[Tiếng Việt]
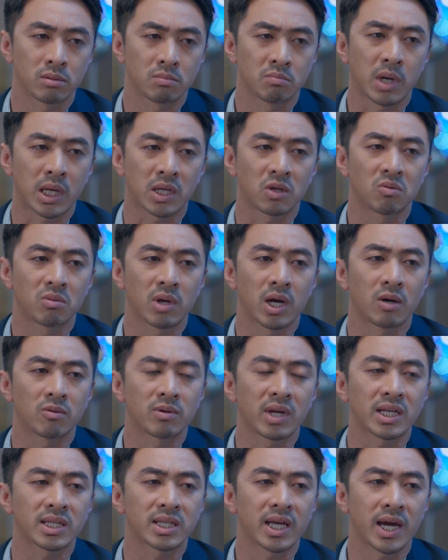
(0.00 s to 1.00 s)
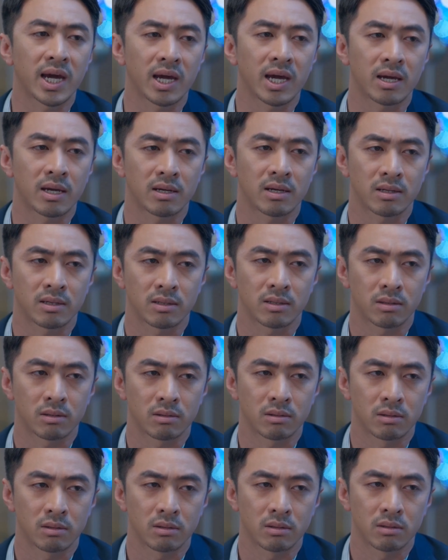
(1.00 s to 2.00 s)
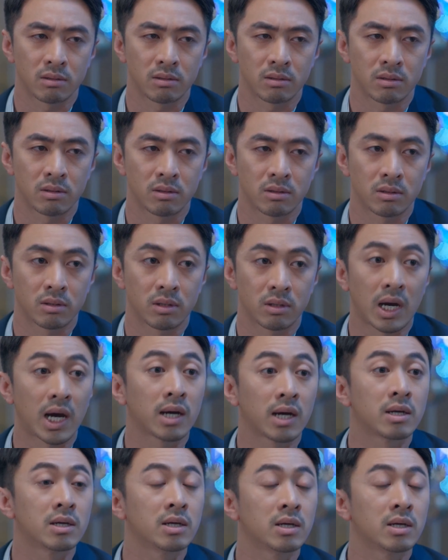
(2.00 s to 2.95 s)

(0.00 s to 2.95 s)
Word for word: mặt lúc nào cũng lạnh te. À,